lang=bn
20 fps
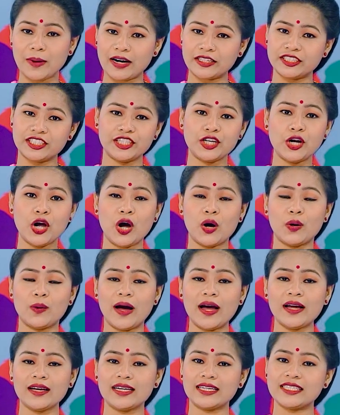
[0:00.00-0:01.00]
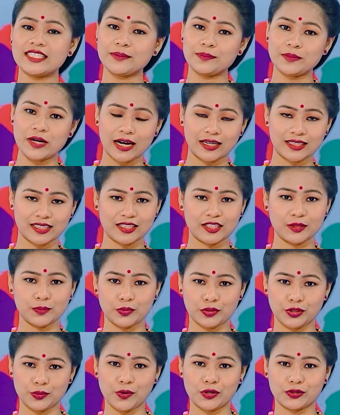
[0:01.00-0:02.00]
মাসিক হওয়া একটি প্রাকৃতিক
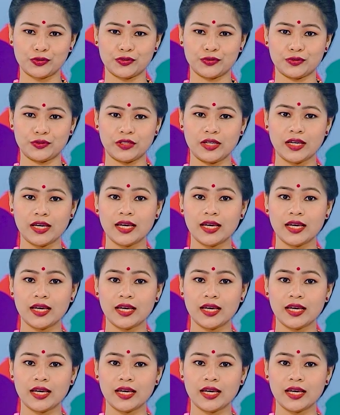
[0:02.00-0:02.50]
পরিবর্তন